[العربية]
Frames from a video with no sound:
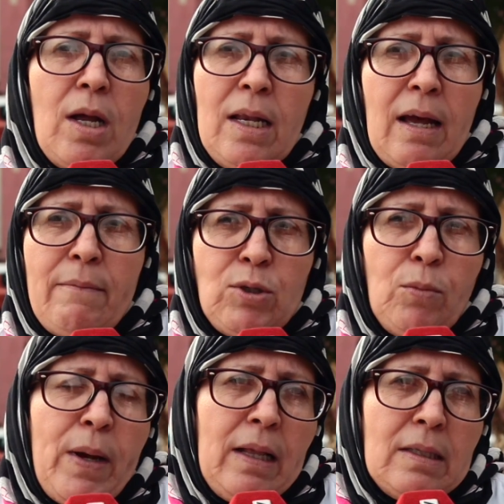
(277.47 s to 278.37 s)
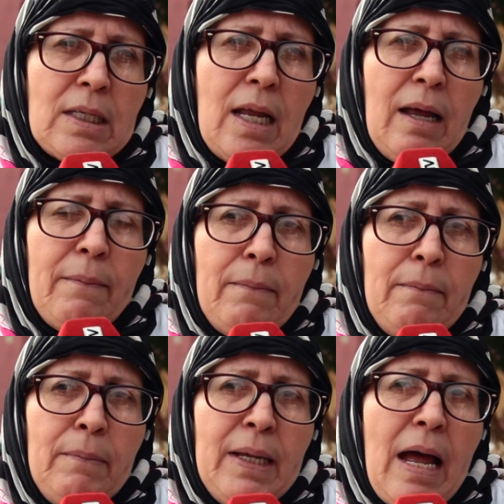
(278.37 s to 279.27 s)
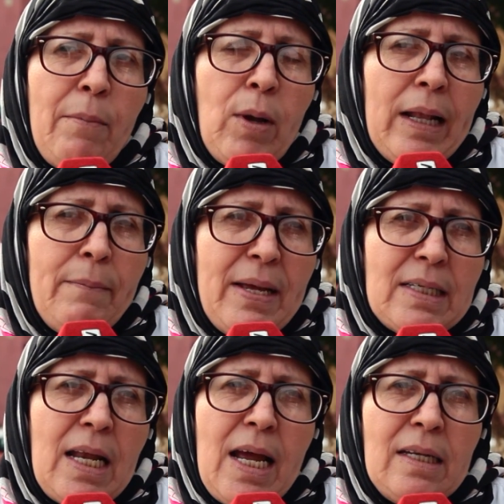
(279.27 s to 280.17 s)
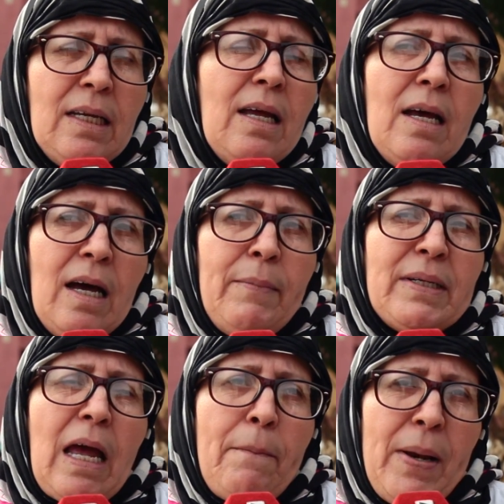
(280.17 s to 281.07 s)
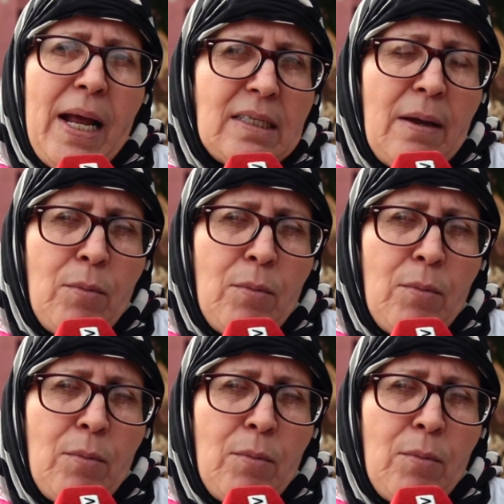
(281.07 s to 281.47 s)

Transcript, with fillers: اللي غيمشيو بهاد الصالير منين هاد المهزله هادي راه ما يتقبلها حتى